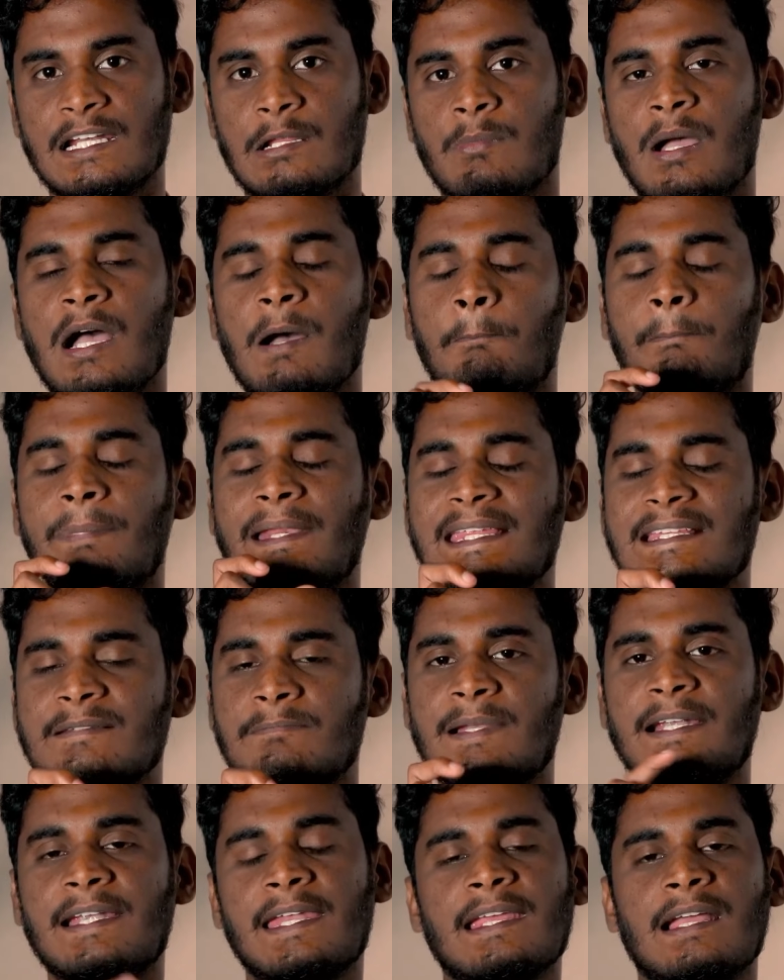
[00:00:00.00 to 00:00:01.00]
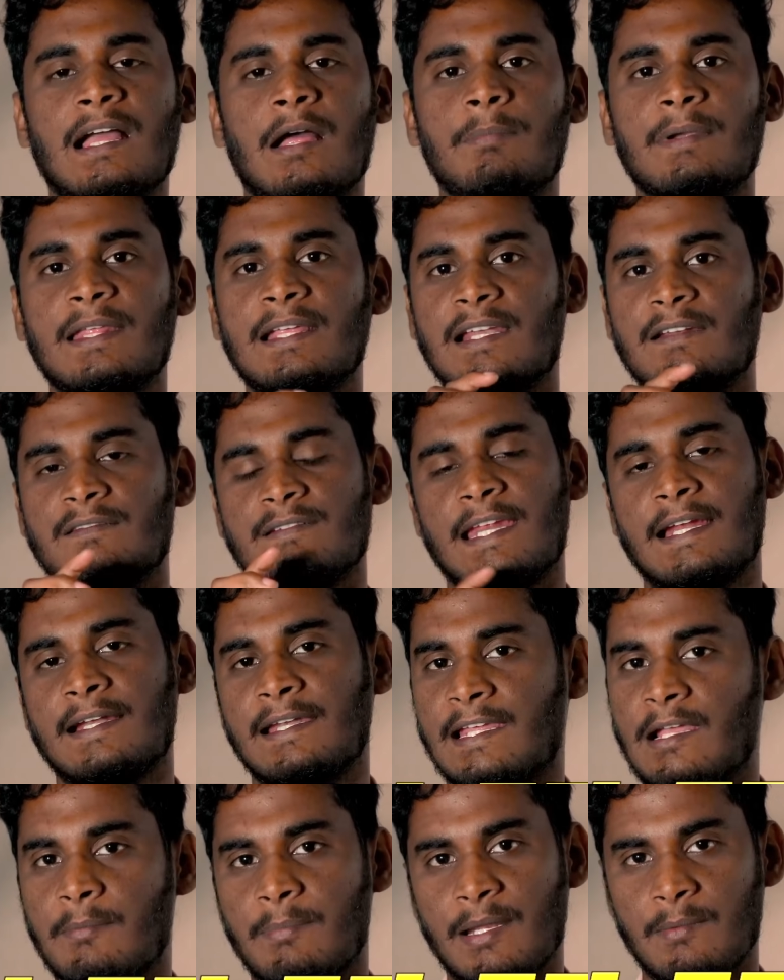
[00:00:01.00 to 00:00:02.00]
கட்டமாக ப்ரீ ஸ்பிளிட்டிங் அப்படிங்கிற
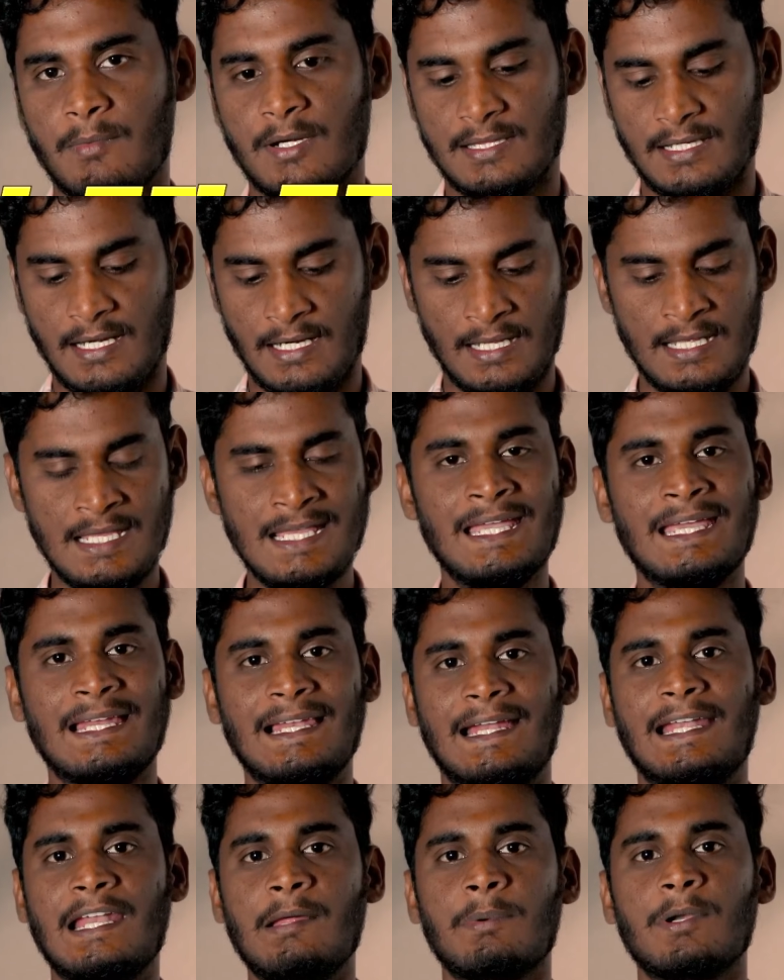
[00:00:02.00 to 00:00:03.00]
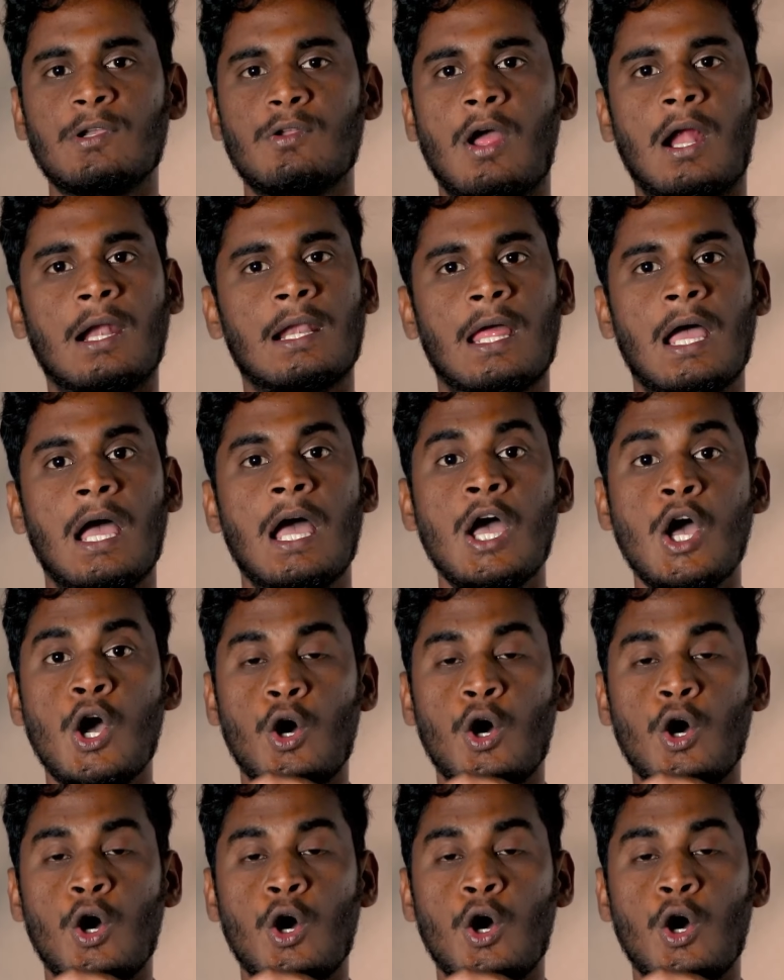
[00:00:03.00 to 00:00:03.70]
டெக்னிக்கை பயன்படுத்துகிறாங்க இதில் என்ன பண்ணுவாங்கன்னா